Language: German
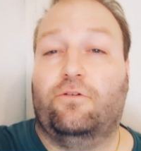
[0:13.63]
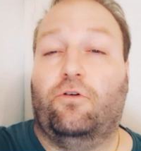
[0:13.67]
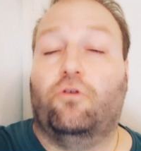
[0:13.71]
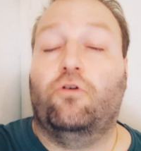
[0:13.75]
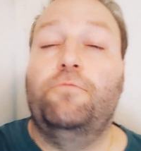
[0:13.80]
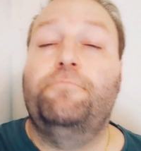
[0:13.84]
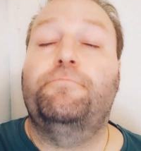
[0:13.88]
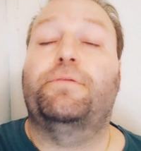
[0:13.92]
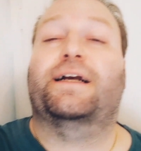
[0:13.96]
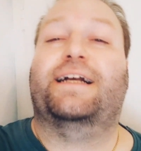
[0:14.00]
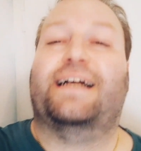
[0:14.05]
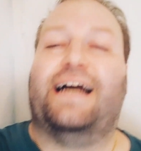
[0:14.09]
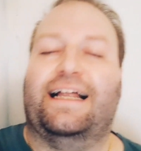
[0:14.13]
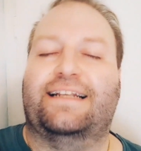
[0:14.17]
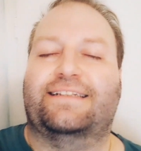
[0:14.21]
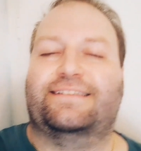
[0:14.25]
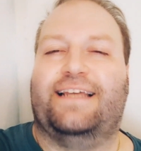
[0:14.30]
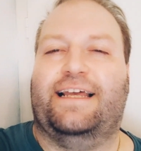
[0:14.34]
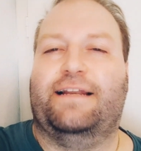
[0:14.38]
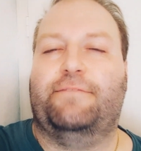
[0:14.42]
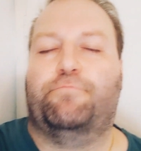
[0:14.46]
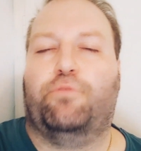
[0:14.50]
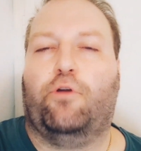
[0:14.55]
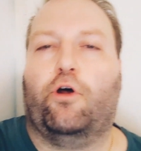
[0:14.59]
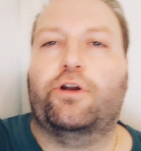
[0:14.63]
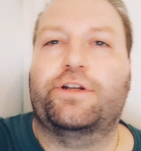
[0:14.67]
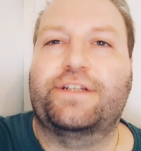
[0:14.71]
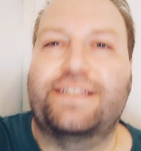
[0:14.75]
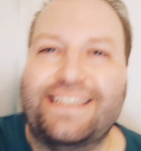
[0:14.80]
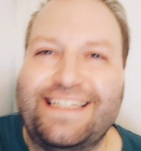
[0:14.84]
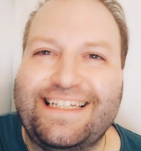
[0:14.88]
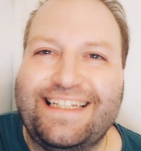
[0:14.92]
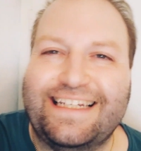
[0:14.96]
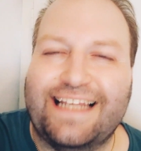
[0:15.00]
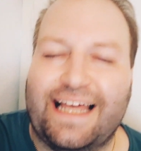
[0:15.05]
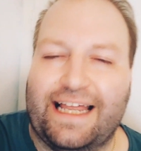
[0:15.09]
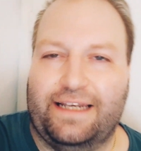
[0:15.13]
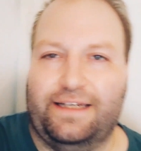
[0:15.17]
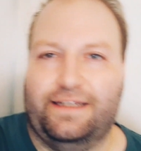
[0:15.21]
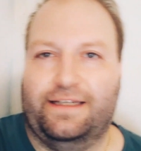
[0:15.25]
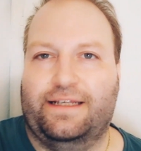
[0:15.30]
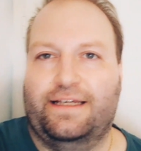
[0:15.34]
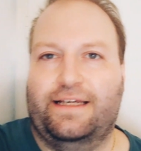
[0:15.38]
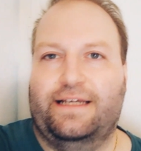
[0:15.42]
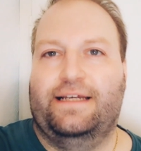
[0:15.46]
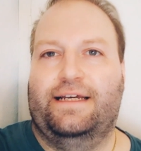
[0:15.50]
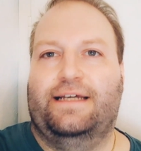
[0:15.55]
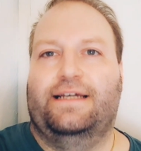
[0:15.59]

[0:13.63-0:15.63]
unbekannten Blondinen